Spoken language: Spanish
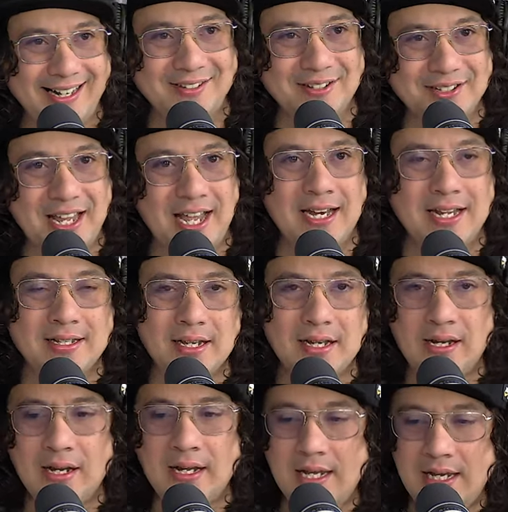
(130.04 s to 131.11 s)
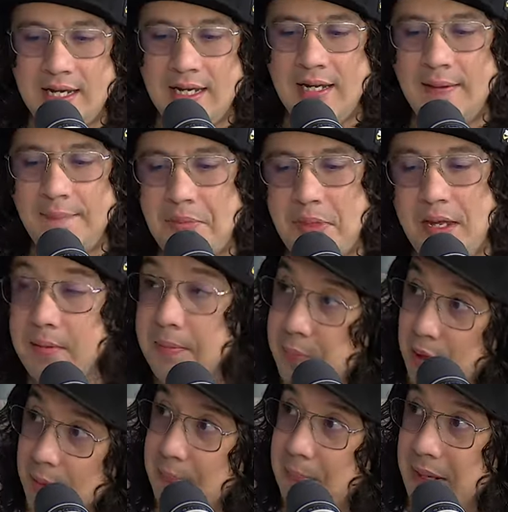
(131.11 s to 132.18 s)
sociales. Y eh,
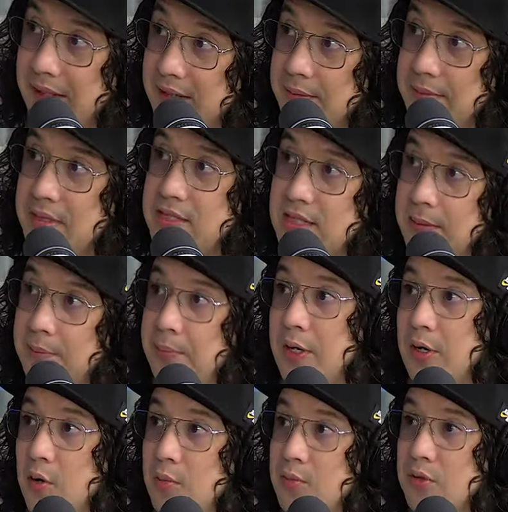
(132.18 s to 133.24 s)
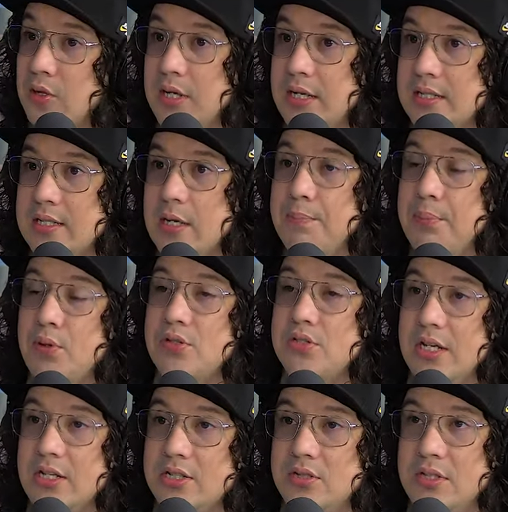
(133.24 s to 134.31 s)
por parte de Michelle, pues cómo es el
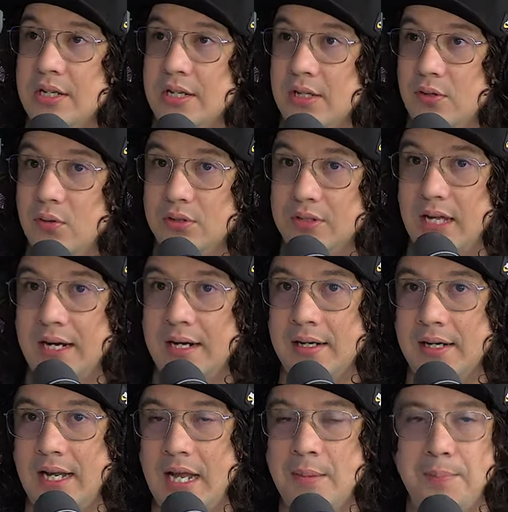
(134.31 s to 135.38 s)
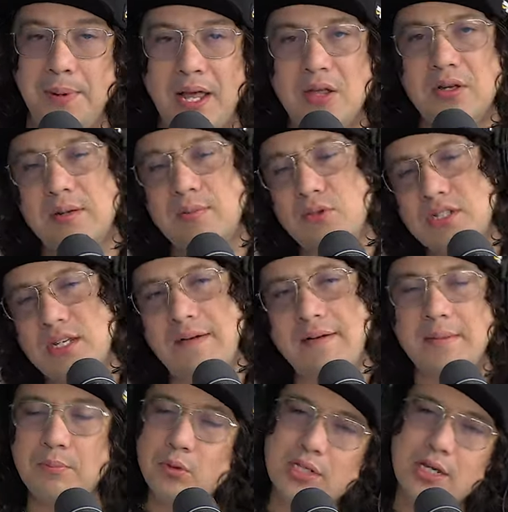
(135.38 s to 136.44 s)
proceso de reclutar empleados, que muchas
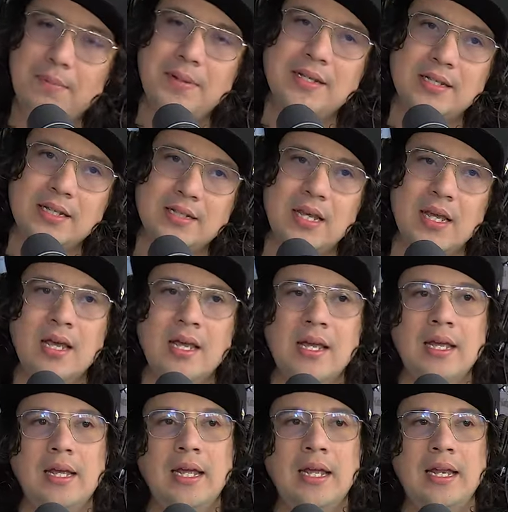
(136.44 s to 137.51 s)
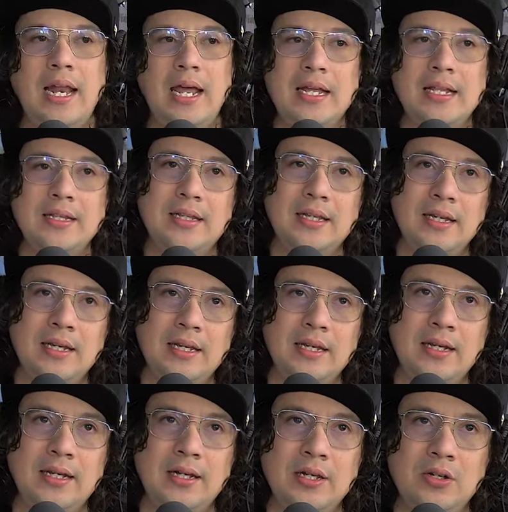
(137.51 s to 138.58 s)
muchas veces eh, la
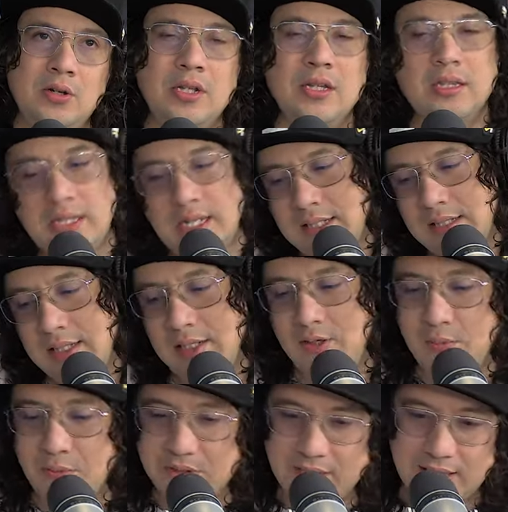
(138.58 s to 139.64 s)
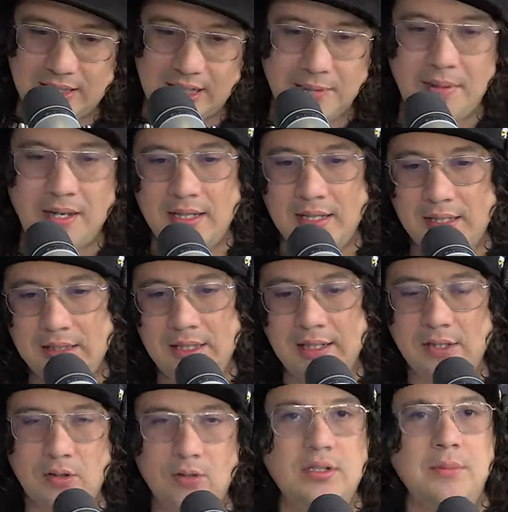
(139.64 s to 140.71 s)
gente no entiende cómo es el tema de,
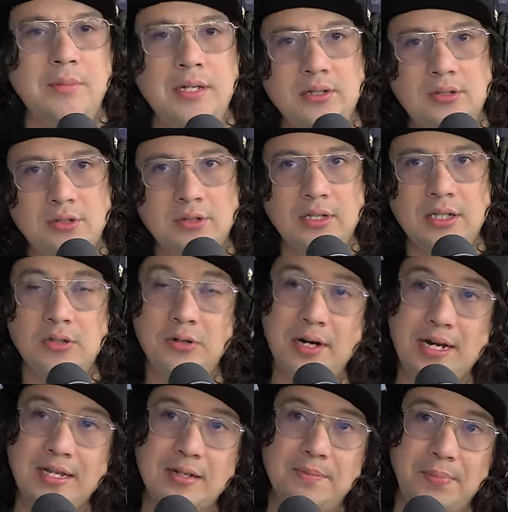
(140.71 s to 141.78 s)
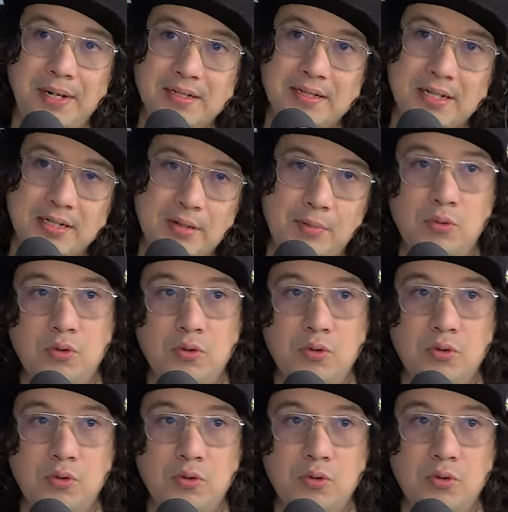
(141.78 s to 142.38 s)
reclutamiento dentro de las empresas y,